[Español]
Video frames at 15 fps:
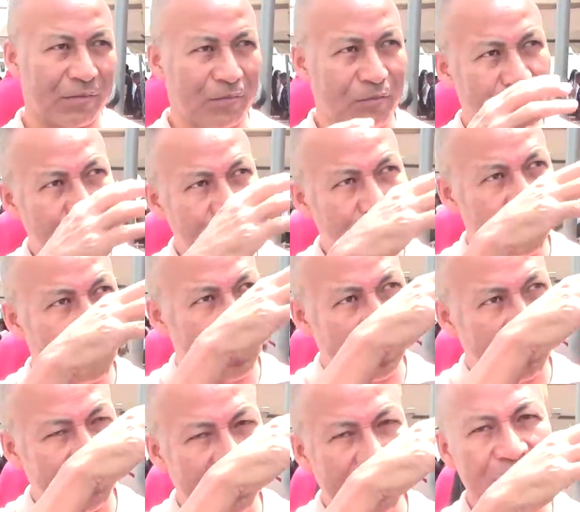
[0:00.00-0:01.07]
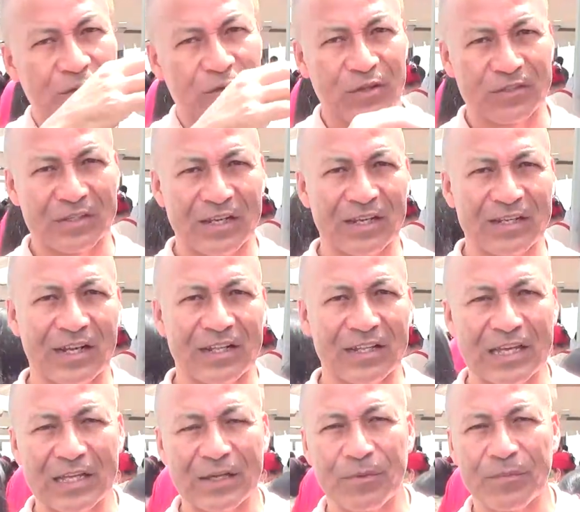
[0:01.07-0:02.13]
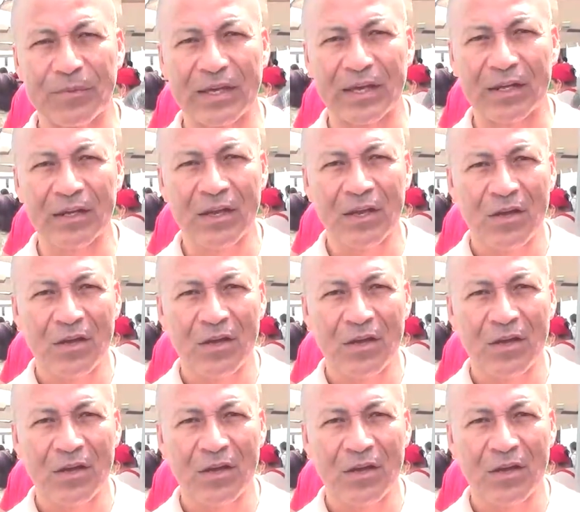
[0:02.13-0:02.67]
muy al frente donde está la alcaldía de Popayán,